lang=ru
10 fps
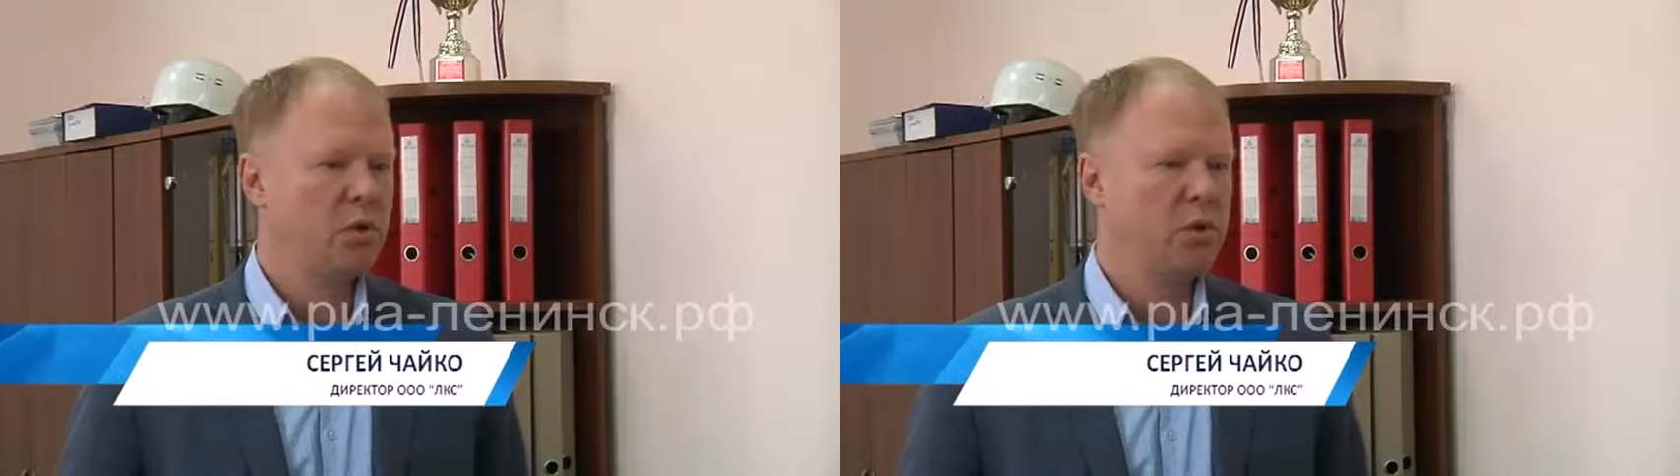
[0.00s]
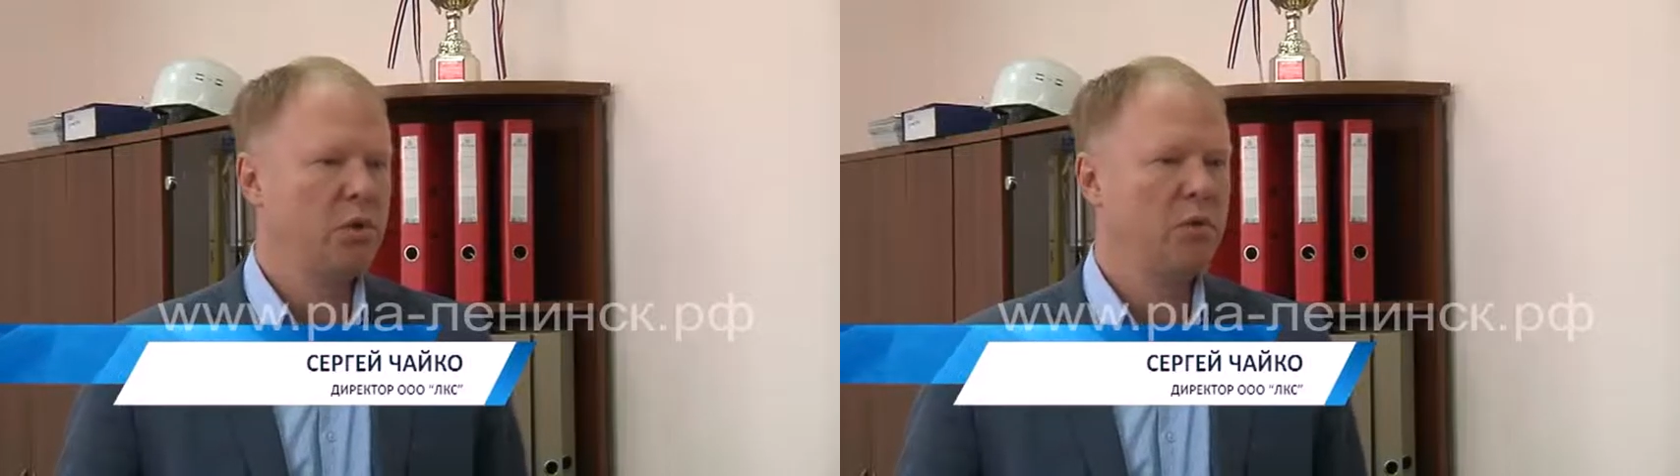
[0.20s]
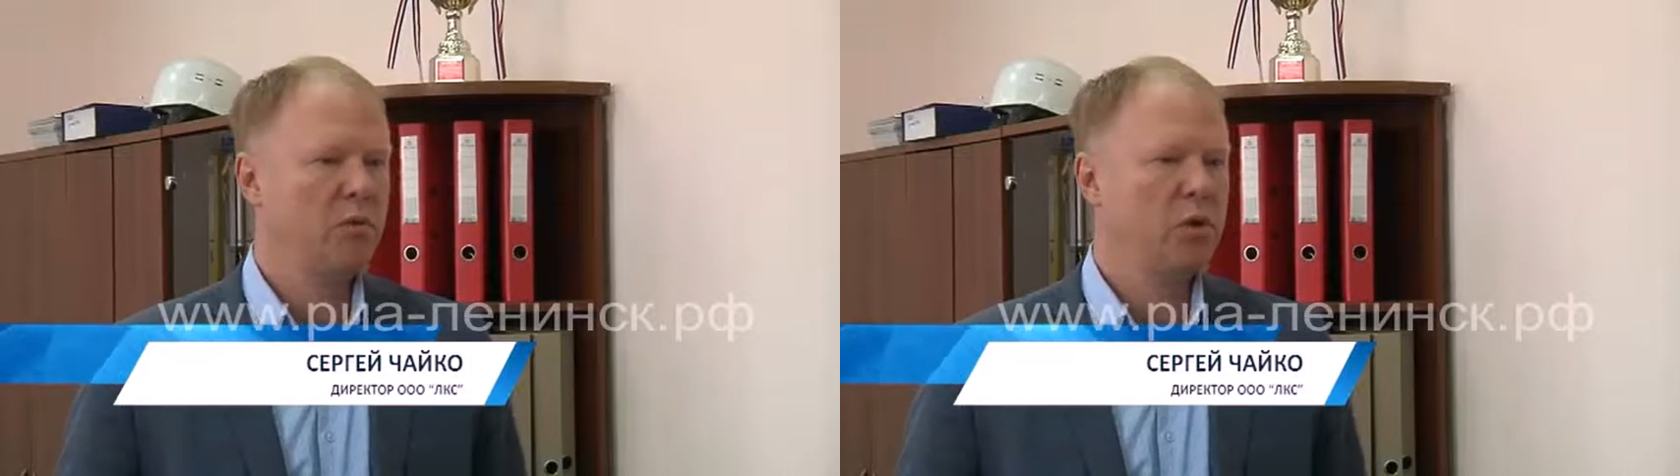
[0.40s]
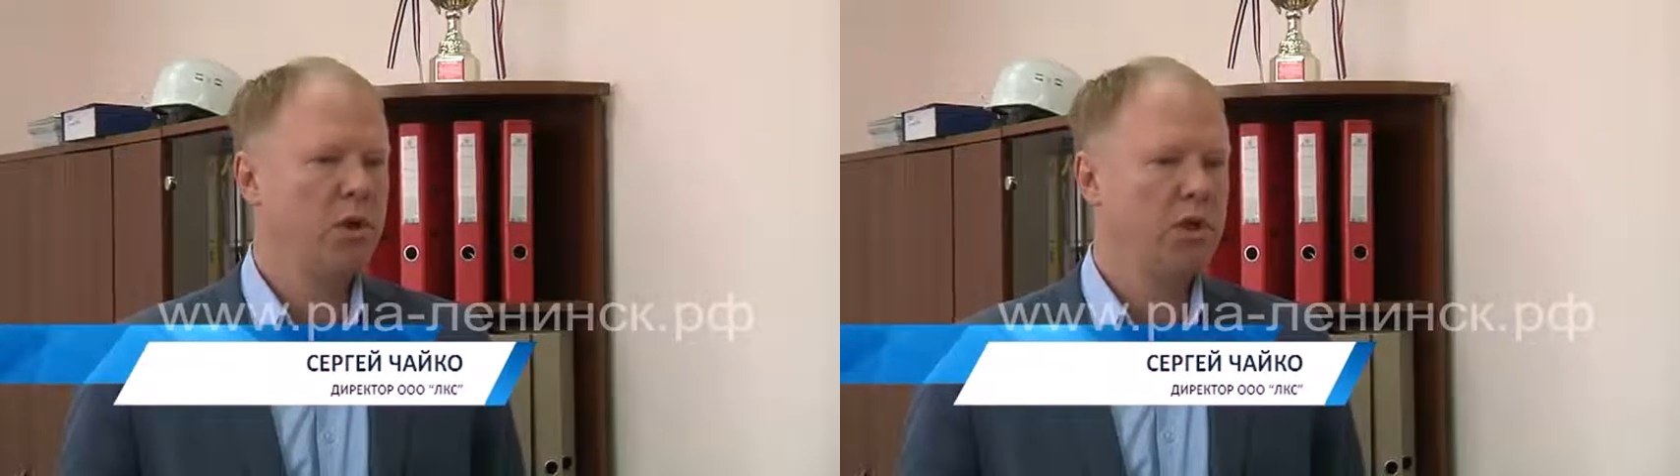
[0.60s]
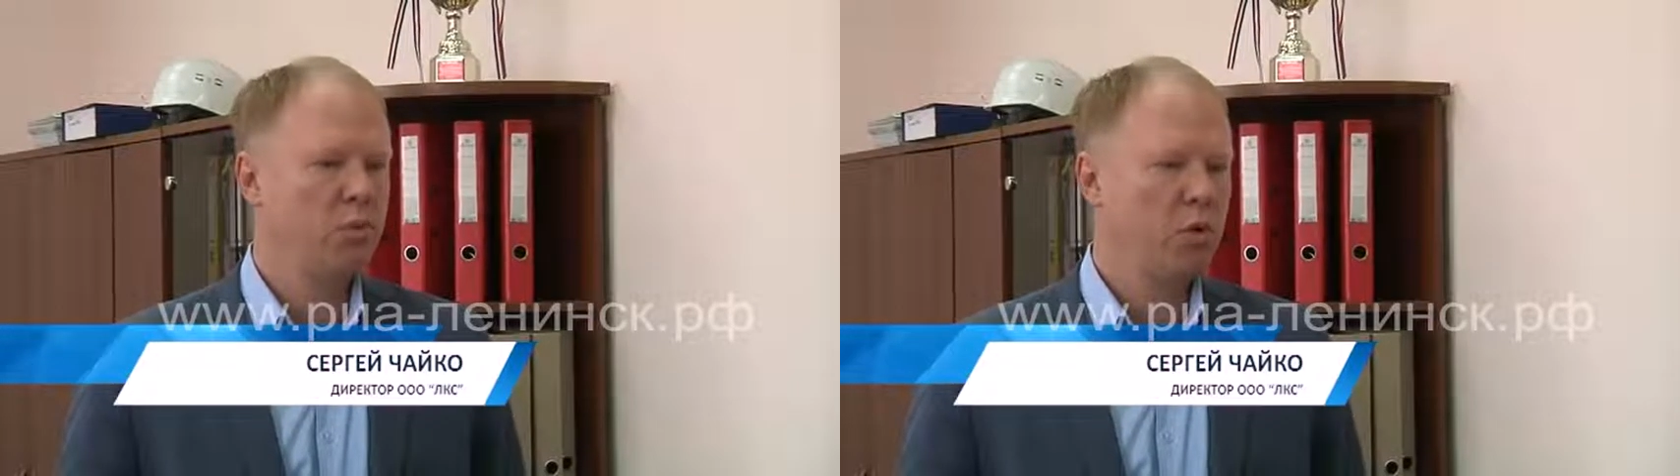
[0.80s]
что
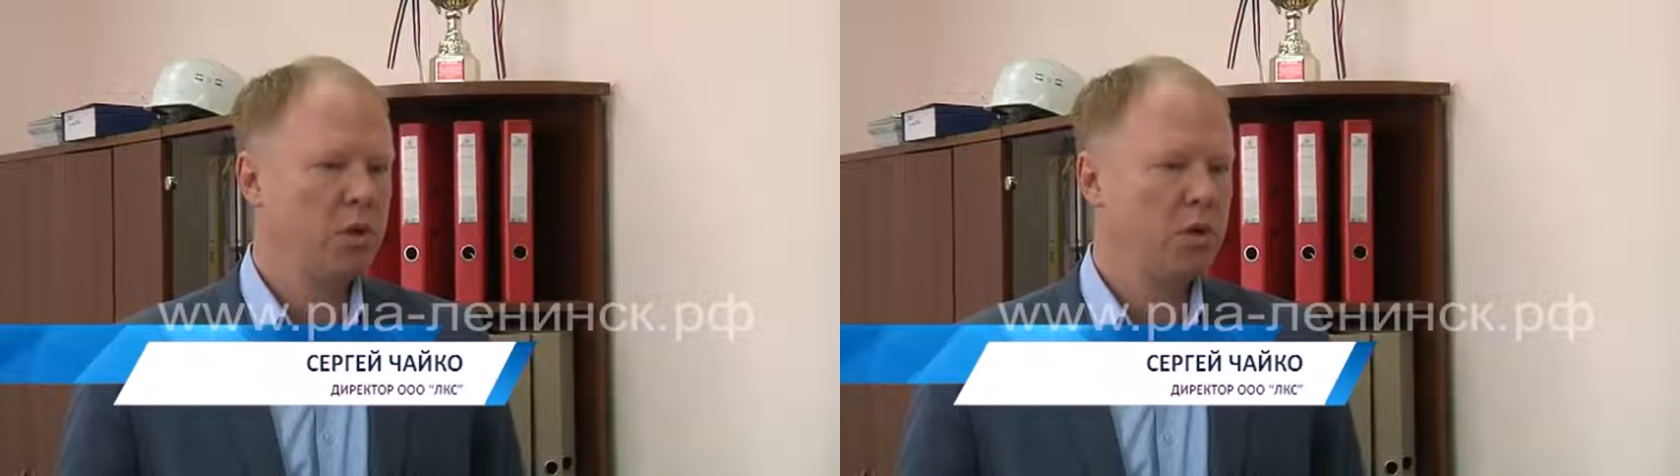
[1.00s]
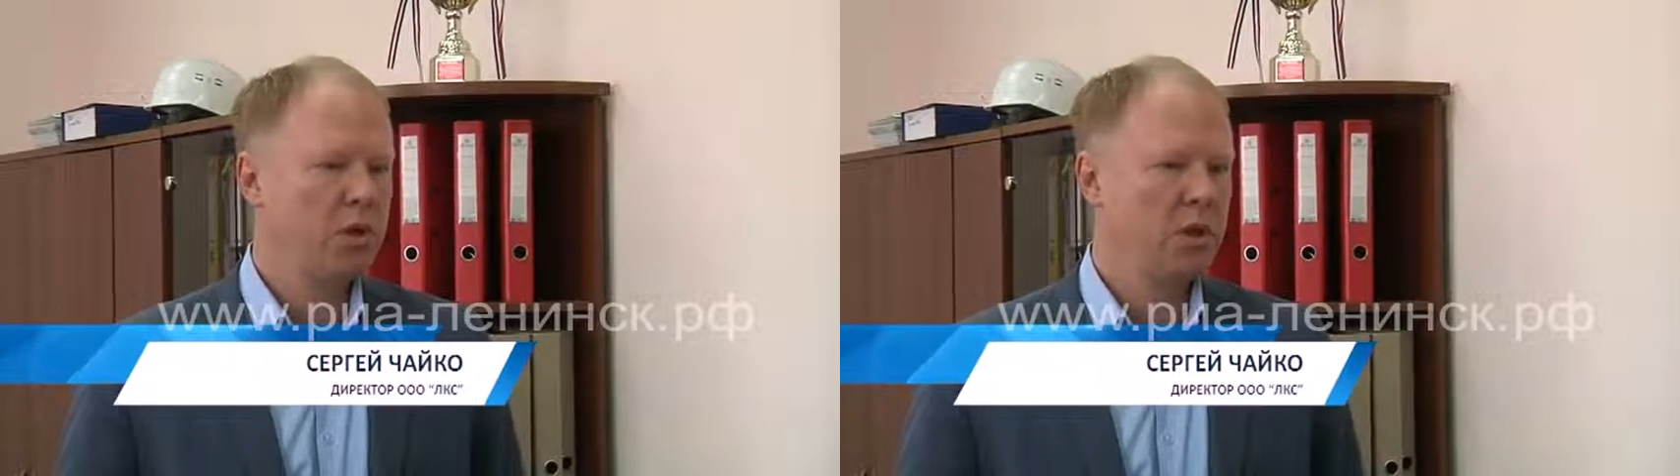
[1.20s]
водоразбор